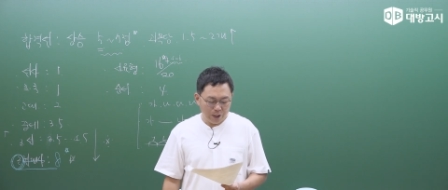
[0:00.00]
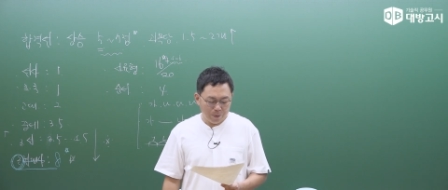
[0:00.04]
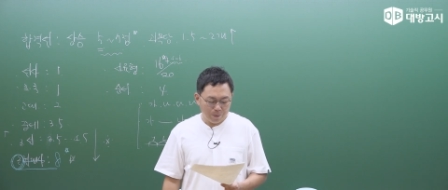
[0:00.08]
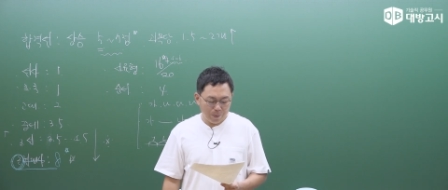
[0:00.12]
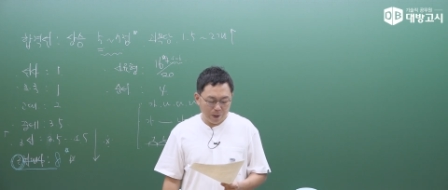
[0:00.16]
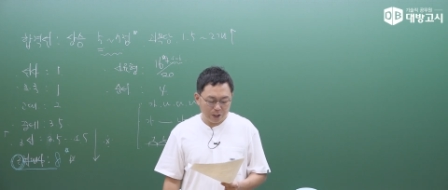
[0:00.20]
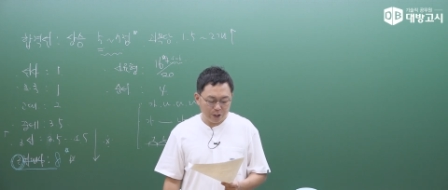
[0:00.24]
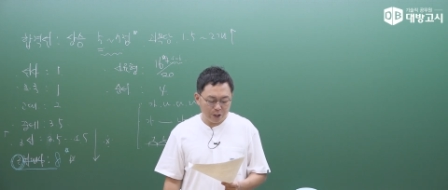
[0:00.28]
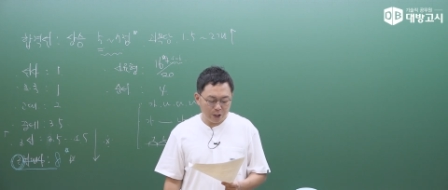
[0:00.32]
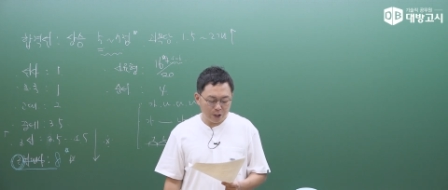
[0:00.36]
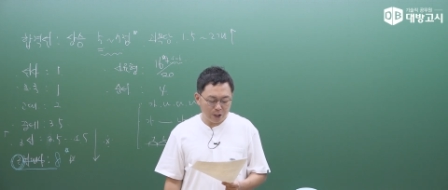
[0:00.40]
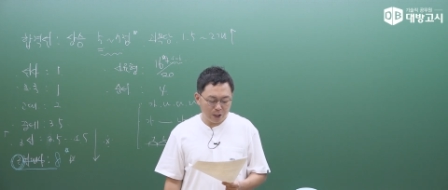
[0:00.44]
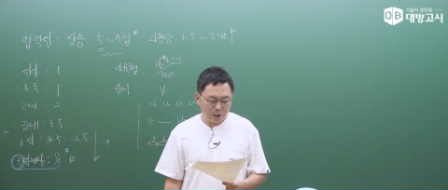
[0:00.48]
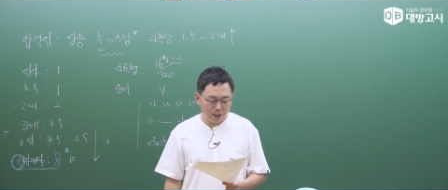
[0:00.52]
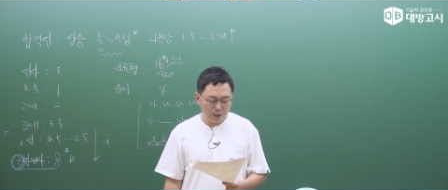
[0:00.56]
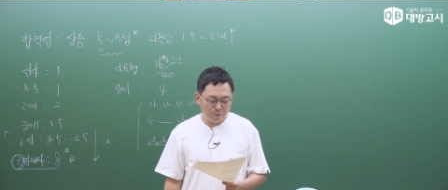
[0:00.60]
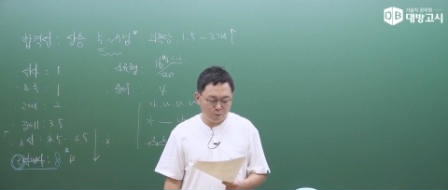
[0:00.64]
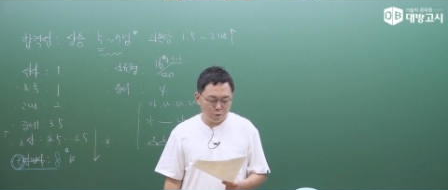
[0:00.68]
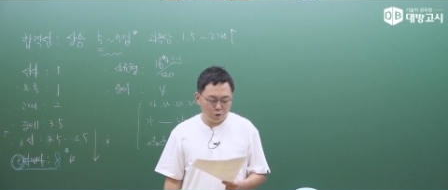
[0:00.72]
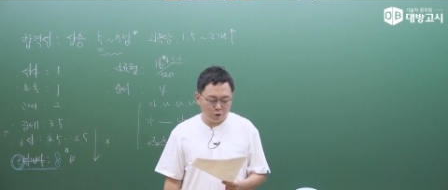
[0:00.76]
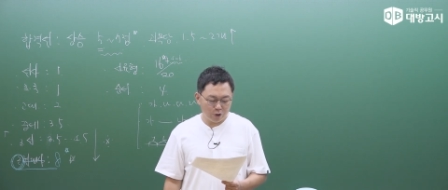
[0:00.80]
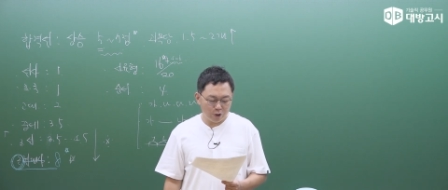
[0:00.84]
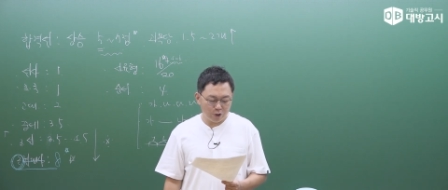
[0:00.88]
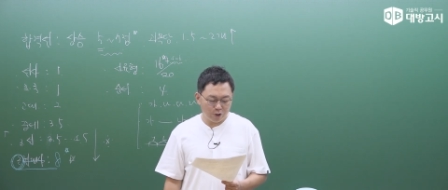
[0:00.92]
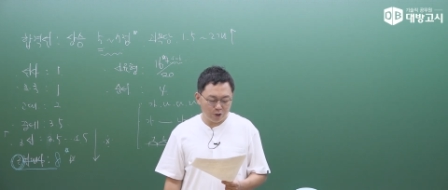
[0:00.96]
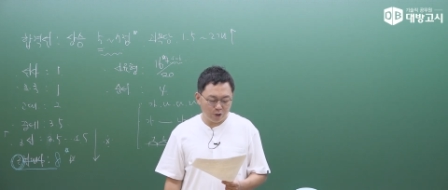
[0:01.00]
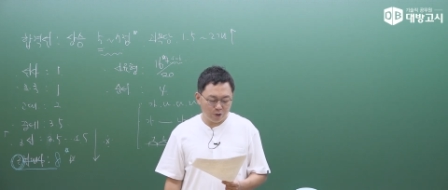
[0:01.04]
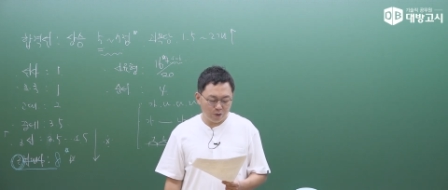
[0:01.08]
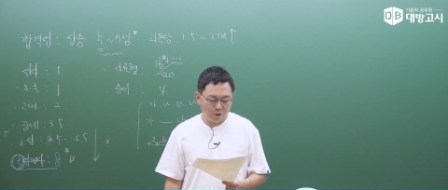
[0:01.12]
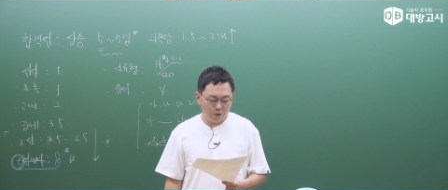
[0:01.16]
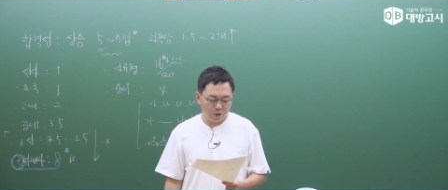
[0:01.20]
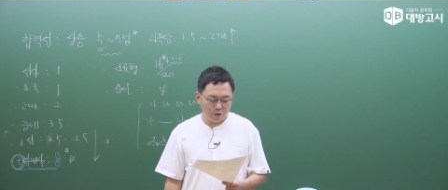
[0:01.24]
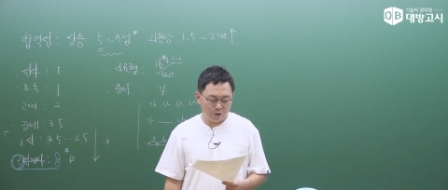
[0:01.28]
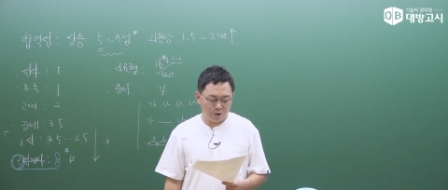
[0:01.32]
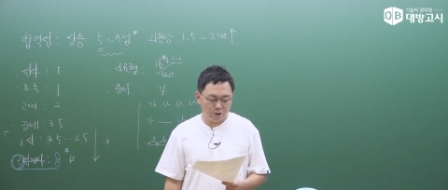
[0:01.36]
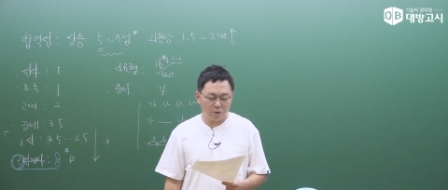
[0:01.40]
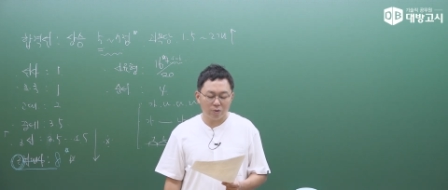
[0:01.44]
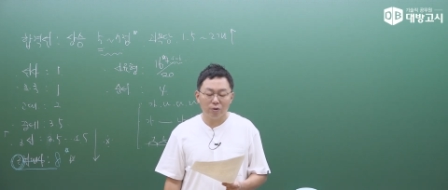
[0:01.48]
백제를 찾는 문제죠.
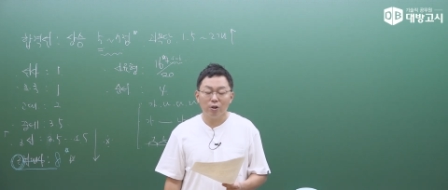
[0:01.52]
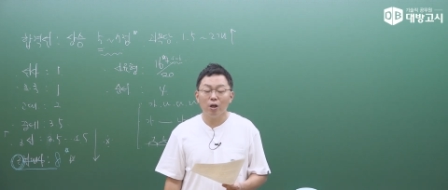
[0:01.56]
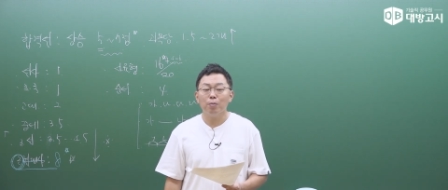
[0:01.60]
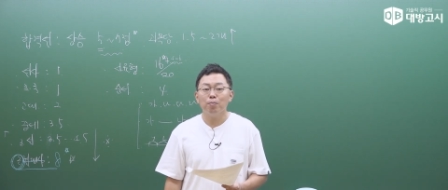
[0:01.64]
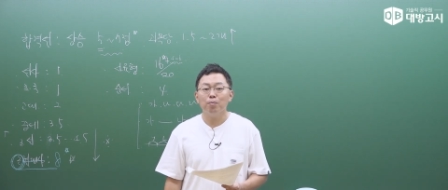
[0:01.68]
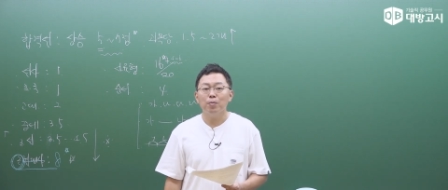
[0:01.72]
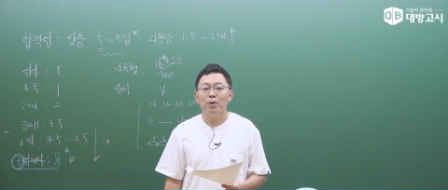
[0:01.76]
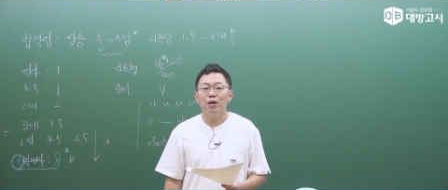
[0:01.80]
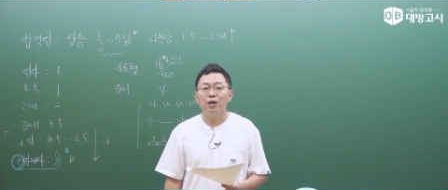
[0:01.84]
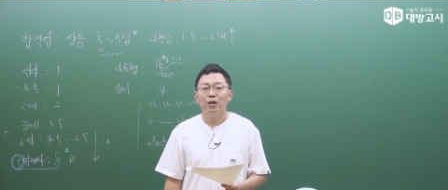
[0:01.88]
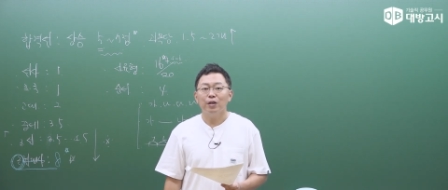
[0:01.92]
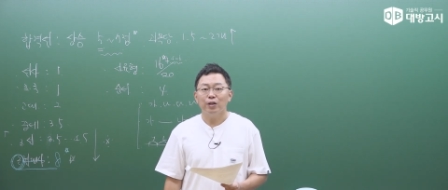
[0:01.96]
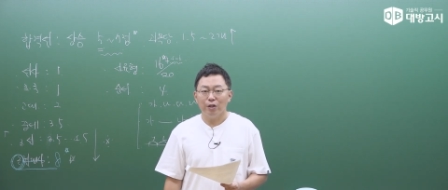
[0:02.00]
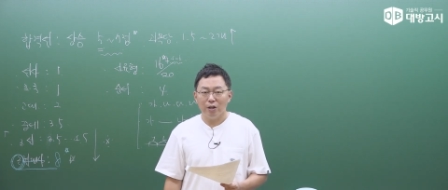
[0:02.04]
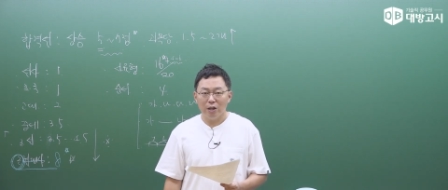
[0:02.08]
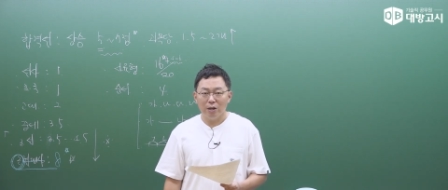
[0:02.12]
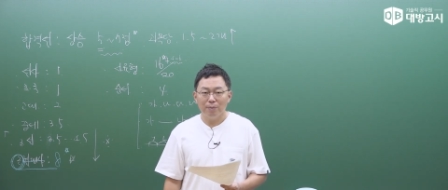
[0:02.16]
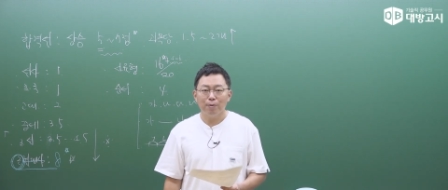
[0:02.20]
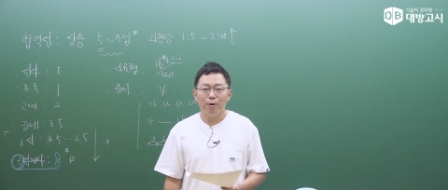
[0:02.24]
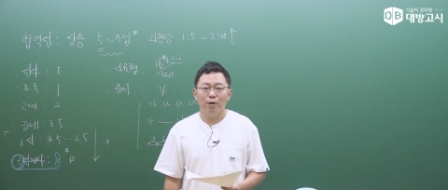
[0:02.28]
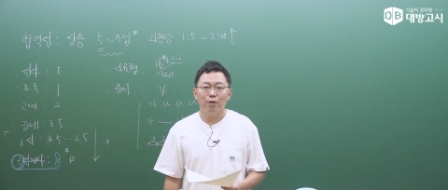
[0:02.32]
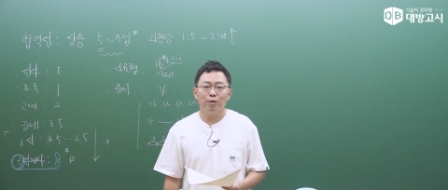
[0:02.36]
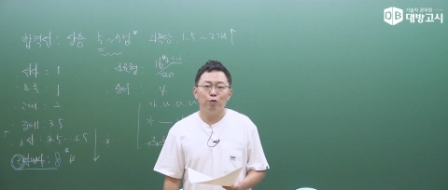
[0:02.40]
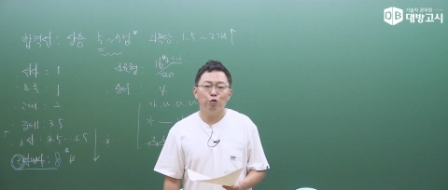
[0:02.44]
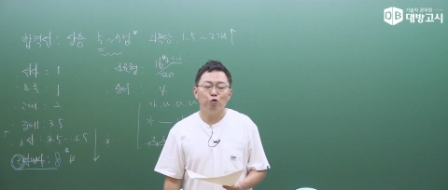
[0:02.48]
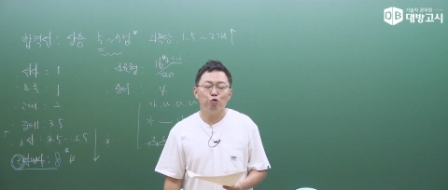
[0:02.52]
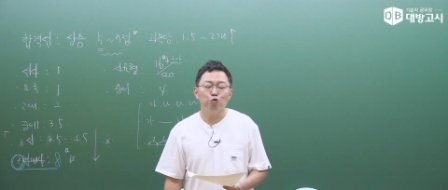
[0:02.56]
그래서 정답 1번